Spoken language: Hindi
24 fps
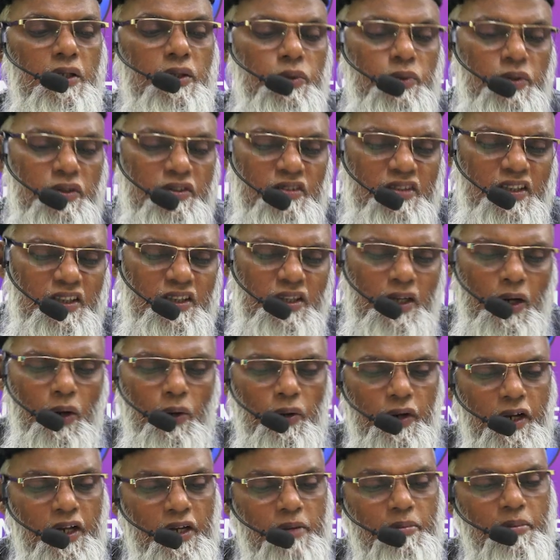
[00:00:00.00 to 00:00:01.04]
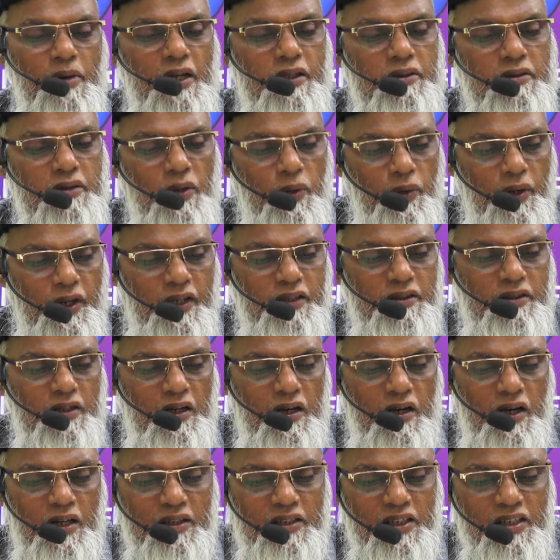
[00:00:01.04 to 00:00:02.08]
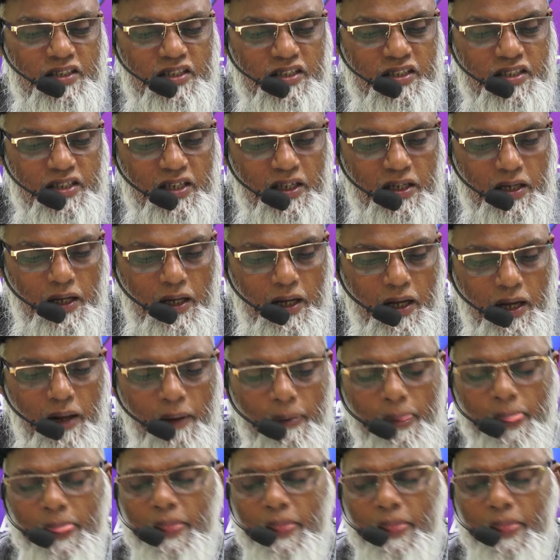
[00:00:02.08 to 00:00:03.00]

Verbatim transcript: तो इसी तरह और एक बात और एक तकादा जिसने कहा